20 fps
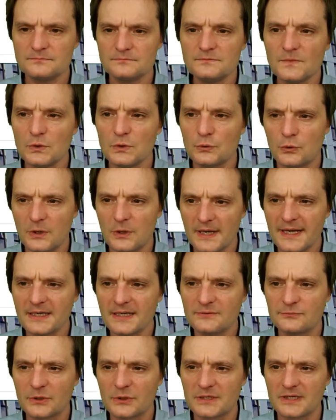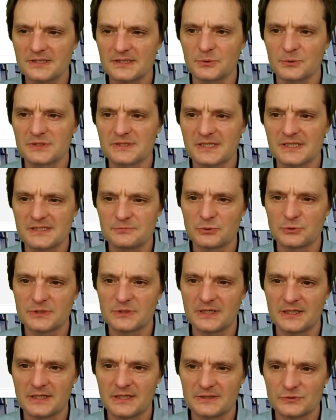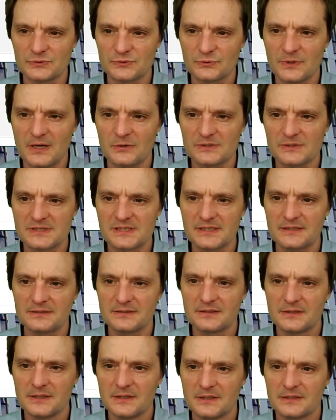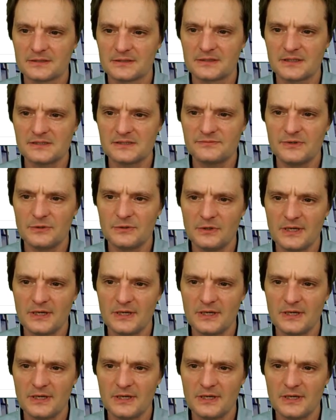Korrekt würde das Prozessmodell also so aussehen, dass wir noch ein